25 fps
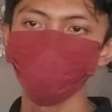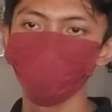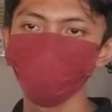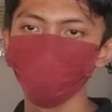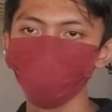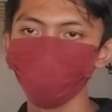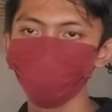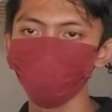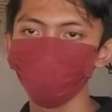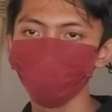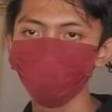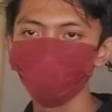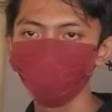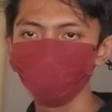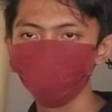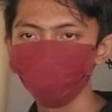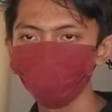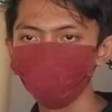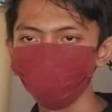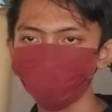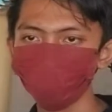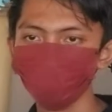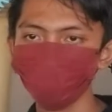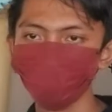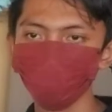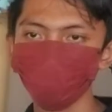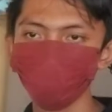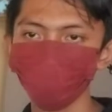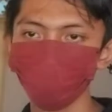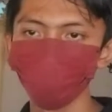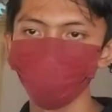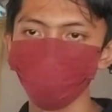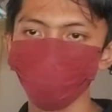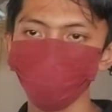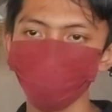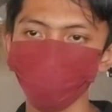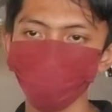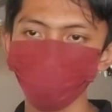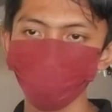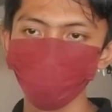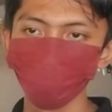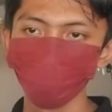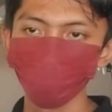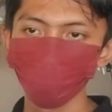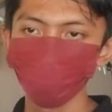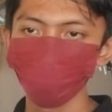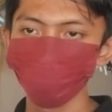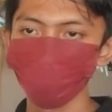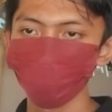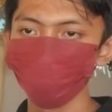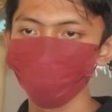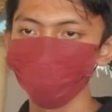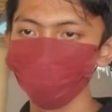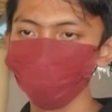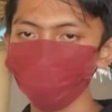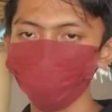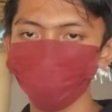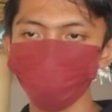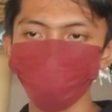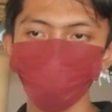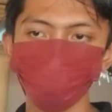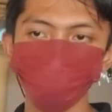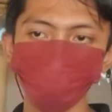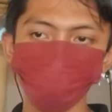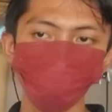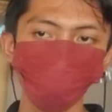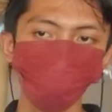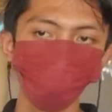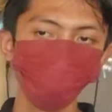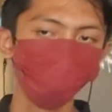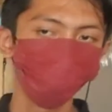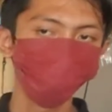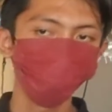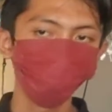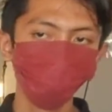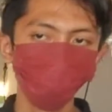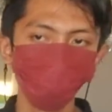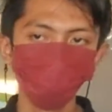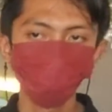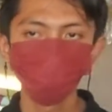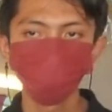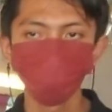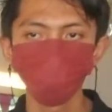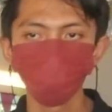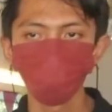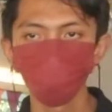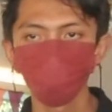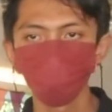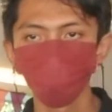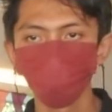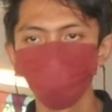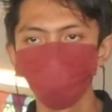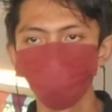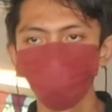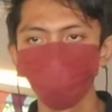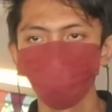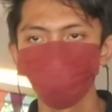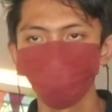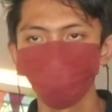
mudslide, hanapin natin yung mudslide niya. Uy, nahirapan ako maghanap ng